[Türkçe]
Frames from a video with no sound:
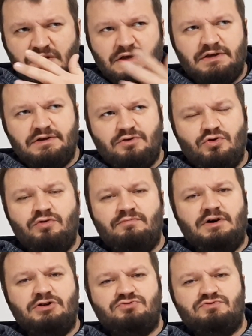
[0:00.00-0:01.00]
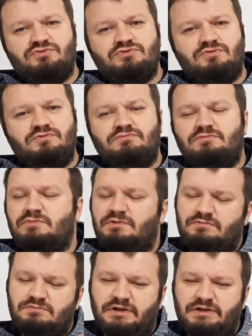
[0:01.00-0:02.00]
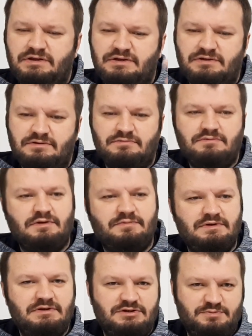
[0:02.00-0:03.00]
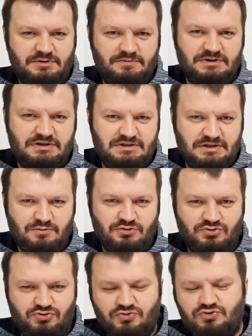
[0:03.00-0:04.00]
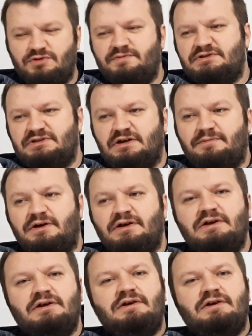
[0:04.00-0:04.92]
e, ön başvuru hani tabii hiçbirimiz istemiyoruz çok uzamasını ama